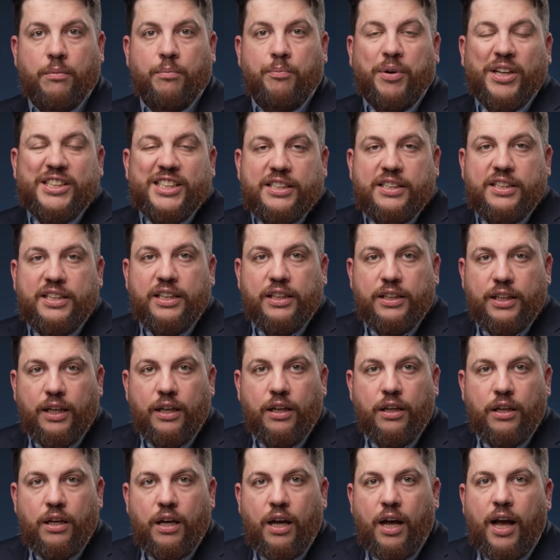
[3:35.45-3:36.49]

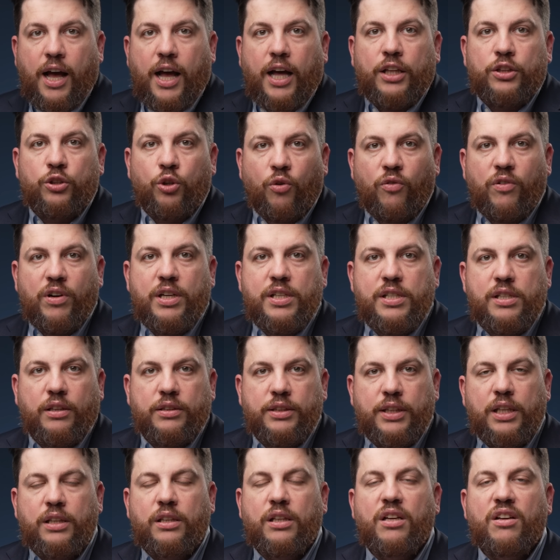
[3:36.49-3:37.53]
поредела, а новых
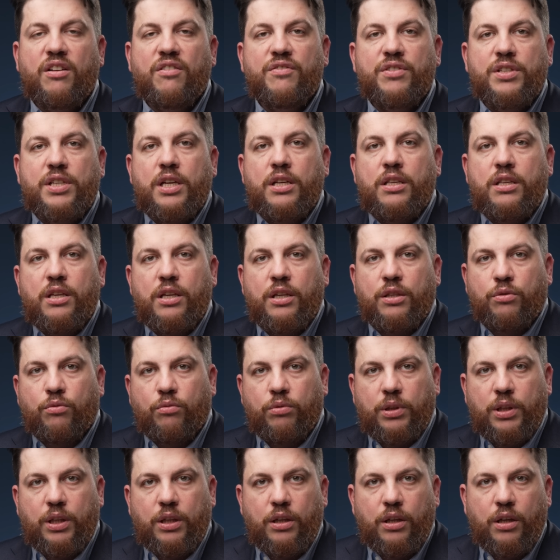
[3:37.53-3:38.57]
солдат взять
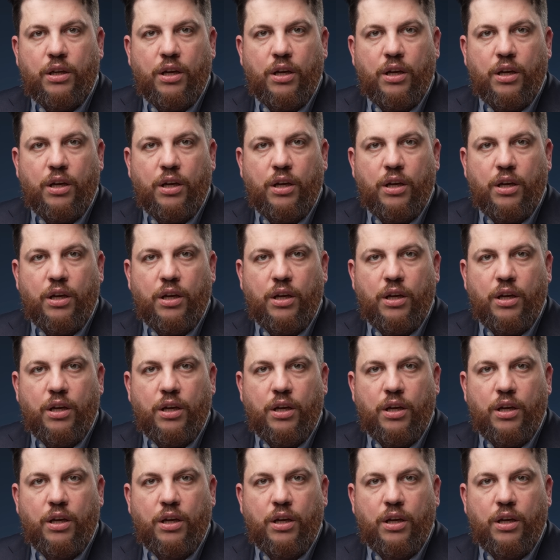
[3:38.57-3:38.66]
неоткуда.